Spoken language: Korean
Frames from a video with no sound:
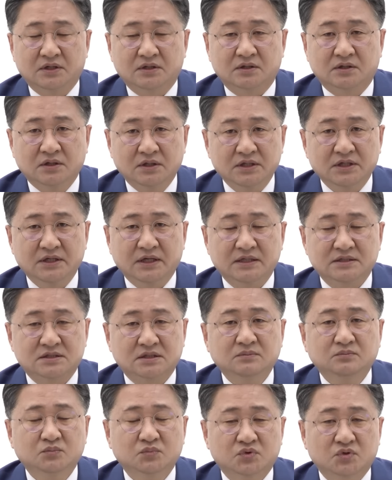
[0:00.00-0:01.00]
거기에
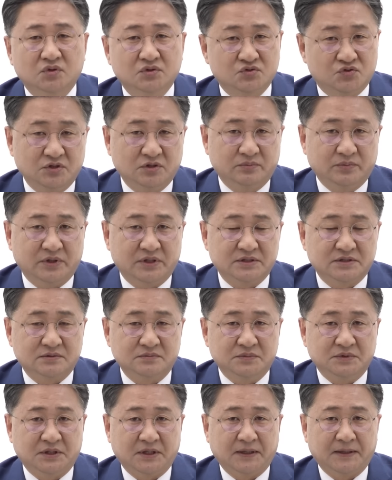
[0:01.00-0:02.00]
전무로 취업을
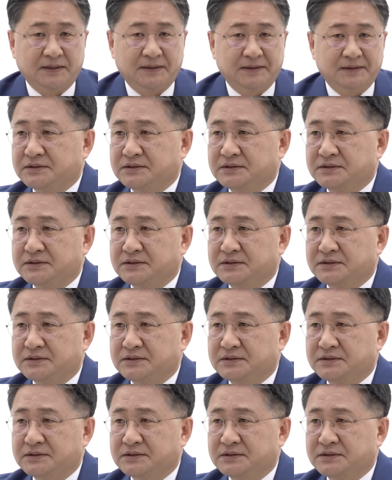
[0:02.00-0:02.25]
했습니다.